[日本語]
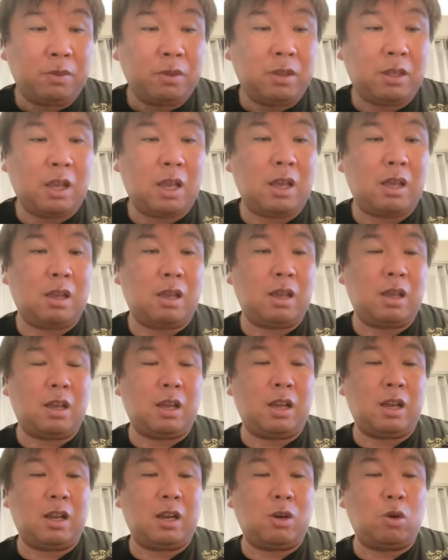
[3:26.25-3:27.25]
で、
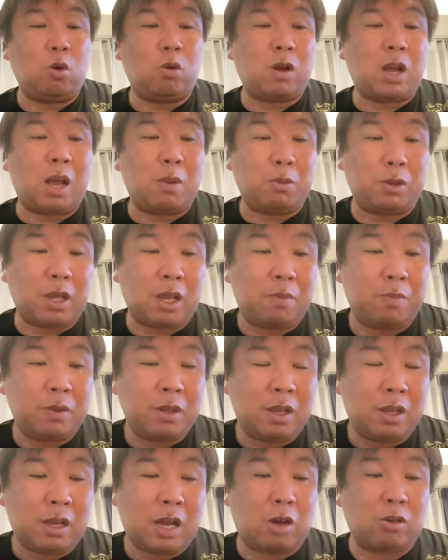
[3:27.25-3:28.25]
えー、6回もね、
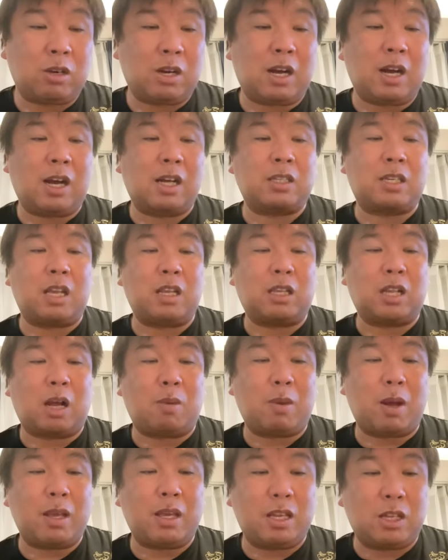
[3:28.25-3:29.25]
角中が
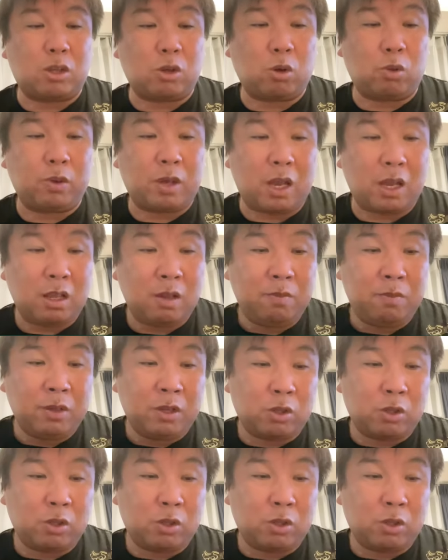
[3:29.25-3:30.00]
センター前ヒットね、